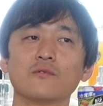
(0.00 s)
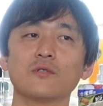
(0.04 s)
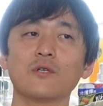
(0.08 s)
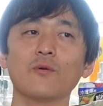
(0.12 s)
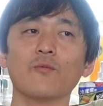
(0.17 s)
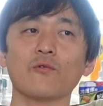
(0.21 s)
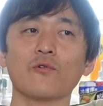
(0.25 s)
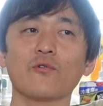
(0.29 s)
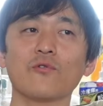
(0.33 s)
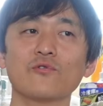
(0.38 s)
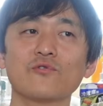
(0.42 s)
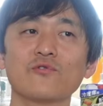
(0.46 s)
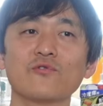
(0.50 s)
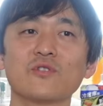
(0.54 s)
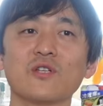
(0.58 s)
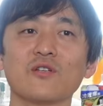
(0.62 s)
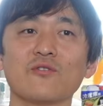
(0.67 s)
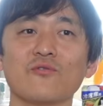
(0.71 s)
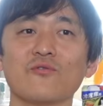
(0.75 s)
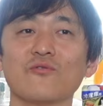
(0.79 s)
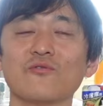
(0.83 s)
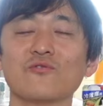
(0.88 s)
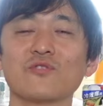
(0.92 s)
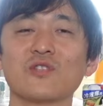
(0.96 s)
でも50
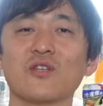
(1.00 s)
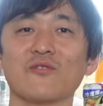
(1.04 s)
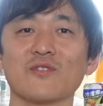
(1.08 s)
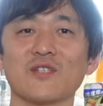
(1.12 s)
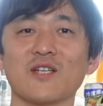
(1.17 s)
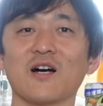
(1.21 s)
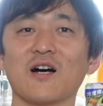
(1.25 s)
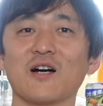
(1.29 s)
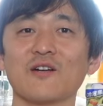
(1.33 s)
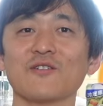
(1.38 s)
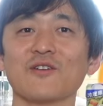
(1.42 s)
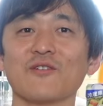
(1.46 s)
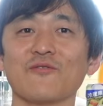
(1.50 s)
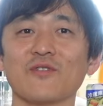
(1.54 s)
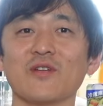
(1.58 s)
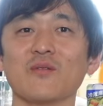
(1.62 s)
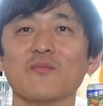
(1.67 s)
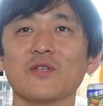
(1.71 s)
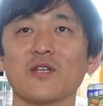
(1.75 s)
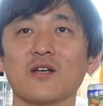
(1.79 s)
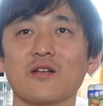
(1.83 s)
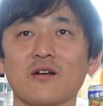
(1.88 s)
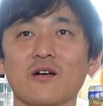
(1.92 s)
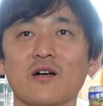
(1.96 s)
点と40点は下がるけど
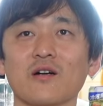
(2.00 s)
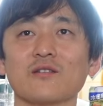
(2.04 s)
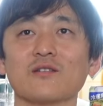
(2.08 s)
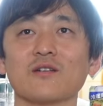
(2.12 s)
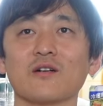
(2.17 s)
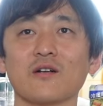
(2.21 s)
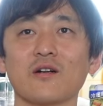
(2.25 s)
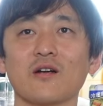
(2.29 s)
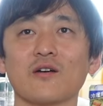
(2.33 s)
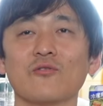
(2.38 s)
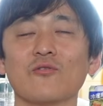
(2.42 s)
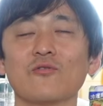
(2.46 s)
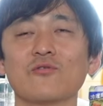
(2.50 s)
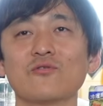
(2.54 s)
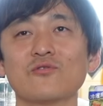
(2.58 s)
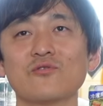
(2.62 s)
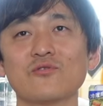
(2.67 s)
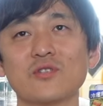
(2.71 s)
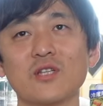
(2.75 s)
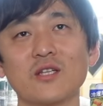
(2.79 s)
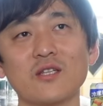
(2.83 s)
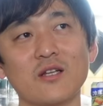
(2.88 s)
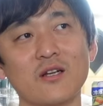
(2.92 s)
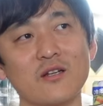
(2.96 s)
ねみたいな感じだから
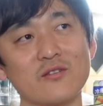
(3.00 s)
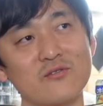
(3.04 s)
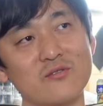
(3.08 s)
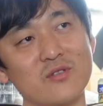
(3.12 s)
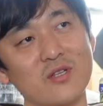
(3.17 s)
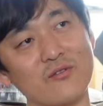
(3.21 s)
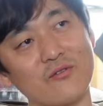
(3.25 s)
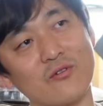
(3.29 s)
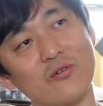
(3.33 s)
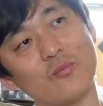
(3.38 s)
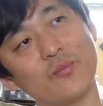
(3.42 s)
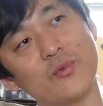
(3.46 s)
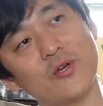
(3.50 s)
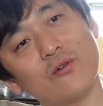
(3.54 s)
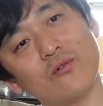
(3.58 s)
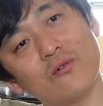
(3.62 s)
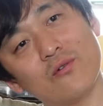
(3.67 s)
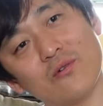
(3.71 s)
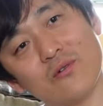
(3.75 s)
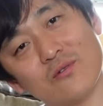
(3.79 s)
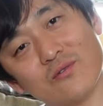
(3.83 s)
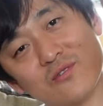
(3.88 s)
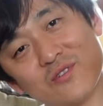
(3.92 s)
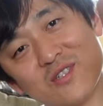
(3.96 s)
60点70点のこの
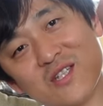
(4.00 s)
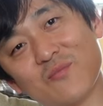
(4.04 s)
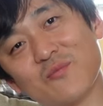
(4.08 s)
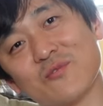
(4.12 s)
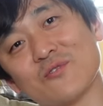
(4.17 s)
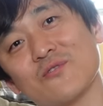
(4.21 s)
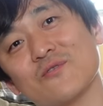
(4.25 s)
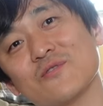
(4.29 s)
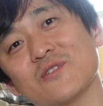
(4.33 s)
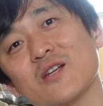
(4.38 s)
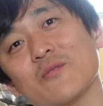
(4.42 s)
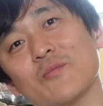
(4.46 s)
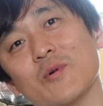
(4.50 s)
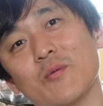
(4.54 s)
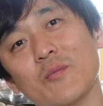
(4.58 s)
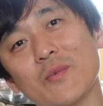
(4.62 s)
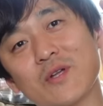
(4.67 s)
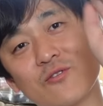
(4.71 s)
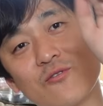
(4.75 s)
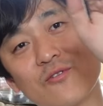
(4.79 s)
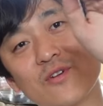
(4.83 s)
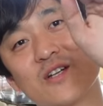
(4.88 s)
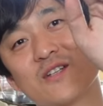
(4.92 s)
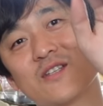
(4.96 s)
ピョーンと全部飛んでれば
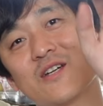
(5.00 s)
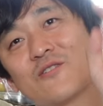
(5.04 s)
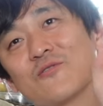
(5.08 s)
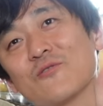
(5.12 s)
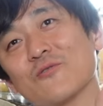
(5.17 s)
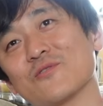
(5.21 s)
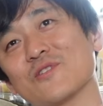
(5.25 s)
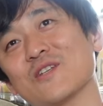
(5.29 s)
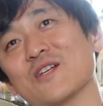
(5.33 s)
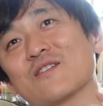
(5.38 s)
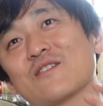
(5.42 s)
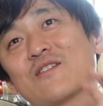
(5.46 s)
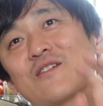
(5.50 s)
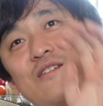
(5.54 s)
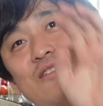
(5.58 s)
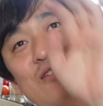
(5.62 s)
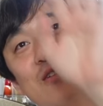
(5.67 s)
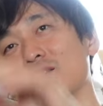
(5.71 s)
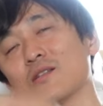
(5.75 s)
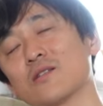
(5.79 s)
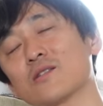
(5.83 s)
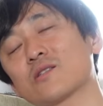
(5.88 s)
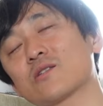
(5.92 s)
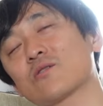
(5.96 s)
まあどうにかなるよ多くなって
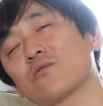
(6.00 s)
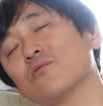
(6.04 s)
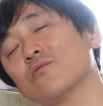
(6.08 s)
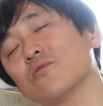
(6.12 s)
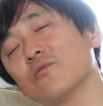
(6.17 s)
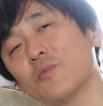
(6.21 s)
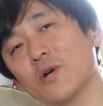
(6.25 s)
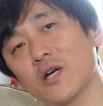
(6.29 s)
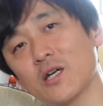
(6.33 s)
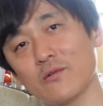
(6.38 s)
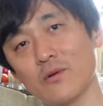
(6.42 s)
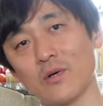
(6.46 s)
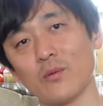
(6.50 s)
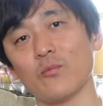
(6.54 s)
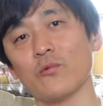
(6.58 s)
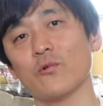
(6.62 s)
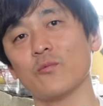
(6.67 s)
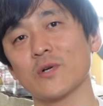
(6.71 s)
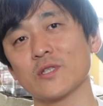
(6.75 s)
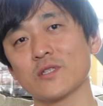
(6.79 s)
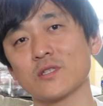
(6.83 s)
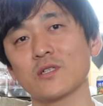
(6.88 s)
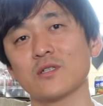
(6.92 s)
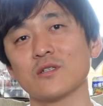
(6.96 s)
でこの場合は
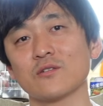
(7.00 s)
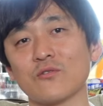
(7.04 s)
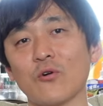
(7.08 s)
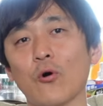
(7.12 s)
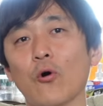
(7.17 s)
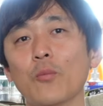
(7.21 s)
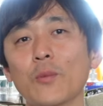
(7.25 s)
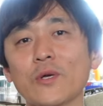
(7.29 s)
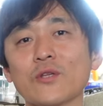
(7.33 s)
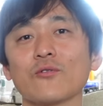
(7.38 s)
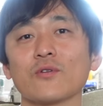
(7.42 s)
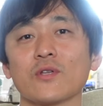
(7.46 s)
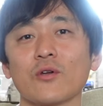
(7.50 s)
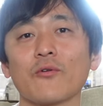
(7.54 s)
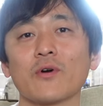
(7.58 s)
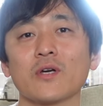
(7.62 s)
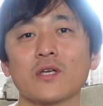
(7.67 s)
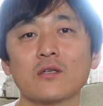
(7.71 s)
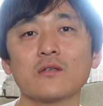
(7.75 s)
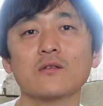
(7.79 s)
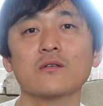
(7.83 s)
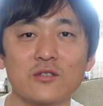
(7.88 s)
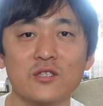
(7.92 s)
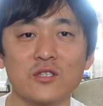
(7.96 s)
もう間違いなく褒めといた方
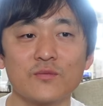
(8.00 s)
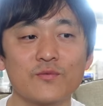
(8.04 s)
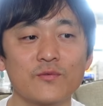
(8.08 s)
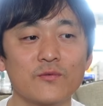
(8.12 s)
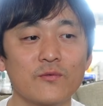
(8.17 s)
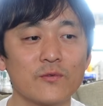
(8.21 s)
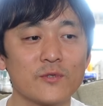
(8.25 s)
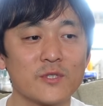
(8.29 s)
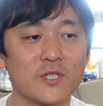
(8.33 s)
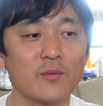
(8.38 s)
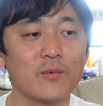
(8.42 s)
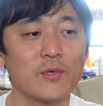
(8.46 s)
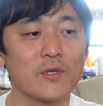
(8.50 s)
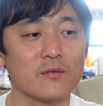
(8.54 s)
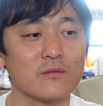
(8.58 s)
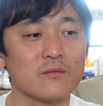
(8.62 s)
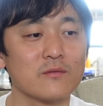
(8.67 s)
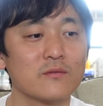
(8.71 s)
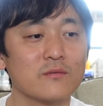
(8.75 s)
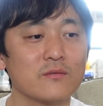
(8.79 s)
がいい自分を責める